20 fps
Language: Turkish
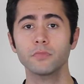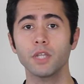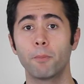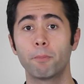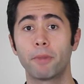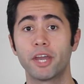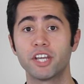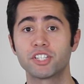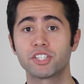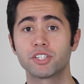
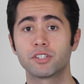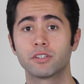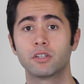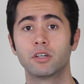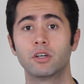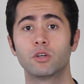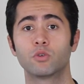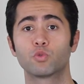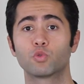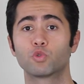5.
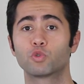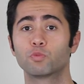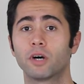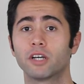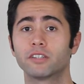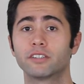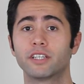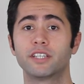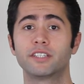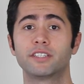
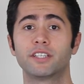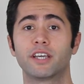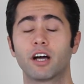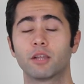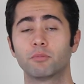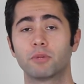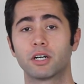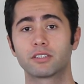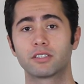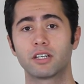Uzman desteği
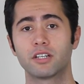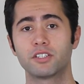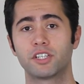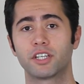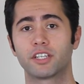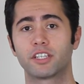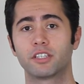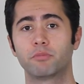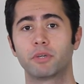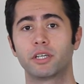almaktan
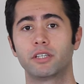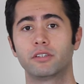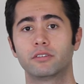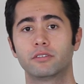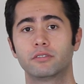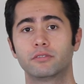çekinmeyin.